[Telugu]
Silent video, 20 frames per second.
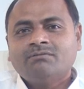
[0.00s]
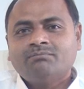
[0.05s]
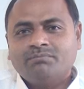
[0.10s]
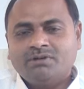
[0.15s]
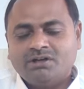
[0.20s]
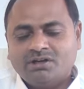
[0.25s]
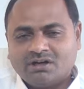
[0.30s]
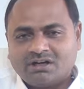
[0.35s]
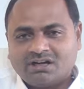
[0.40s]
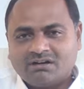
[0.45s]
మీ
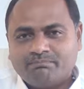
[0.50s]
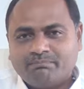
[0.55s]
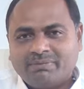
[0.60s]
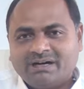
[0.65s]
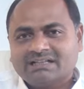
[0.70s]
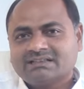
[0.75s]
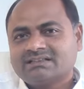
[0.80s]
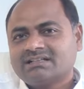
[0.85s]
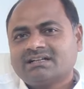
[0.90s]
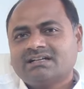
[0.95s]
యొక్క
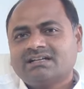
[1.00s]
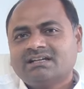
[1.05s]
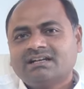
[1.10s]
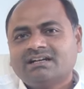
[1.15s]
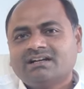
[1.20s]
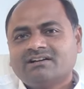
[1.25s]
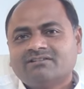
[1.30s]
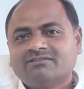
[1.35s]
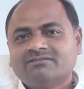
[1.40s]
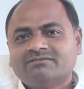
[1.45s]
పాత్ర
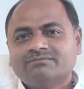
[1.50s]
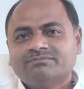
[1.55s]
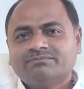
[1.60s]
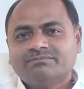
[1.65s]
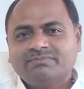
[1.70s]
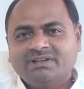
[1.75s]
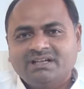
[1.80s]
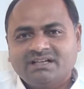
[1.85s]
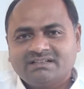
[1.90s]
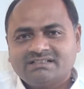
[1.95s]
కీలకం
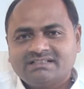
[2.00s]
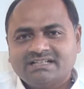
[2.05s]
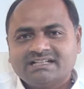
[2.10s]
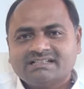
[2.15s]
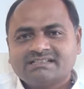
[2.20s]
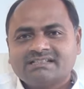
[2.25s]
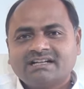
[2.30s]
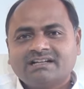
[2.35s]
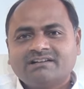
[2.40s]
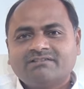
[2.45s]
మీరు
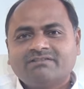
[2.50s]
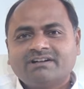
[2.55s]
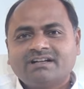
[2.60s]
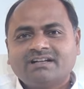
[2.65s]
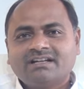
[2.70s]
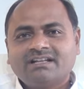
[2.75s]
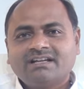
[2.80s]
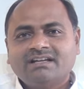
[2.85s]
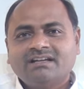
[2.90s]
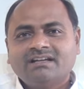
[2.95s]

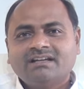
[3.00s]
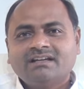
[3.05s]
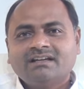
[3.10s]
చేసినటువంటి